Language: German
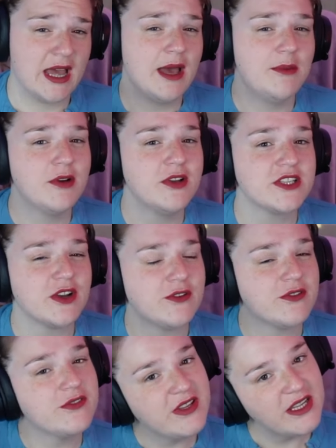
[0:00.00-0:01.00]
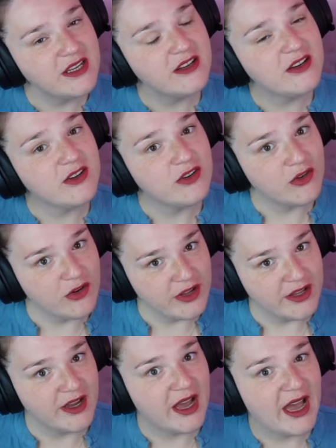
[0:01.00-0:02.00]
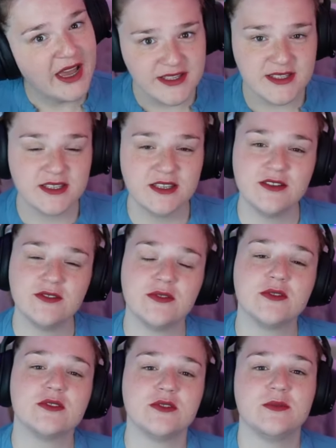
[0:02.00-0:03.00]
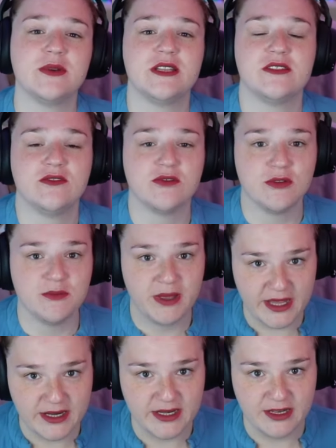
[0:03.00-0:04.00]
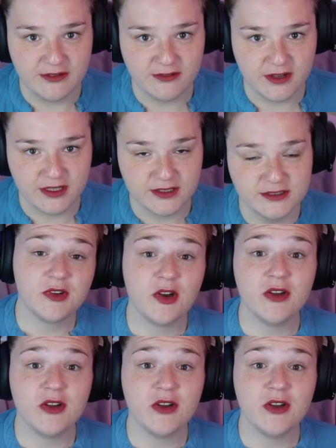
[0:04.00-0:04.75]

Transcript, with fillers: aber euch auch viele neue, heiße Infos über das neue Pack liefern,